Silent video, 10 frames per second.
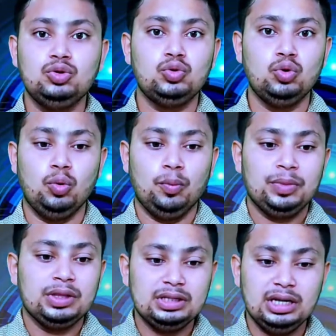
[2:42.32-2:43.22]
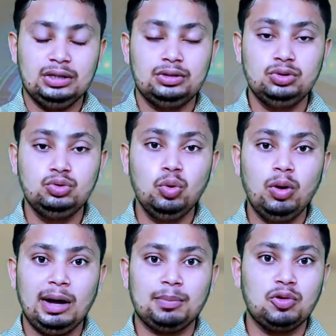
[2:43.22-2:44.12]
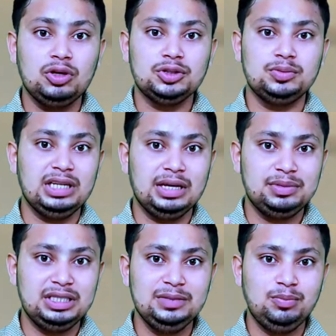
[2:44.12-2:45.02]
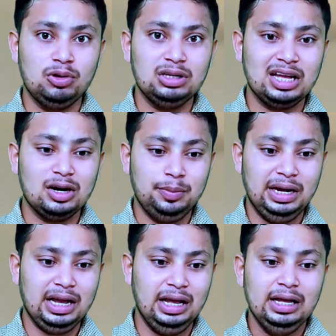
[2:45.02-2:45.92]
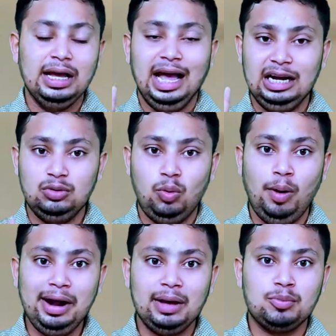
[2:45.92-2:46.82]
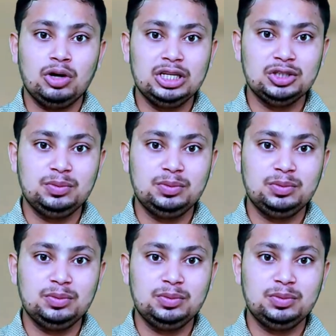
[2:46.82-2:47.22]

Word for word: जो दो जी हाँ दो आपको यूज टाइप सी पोर्ट देखने को मिलेगा एंड वन आपको यूज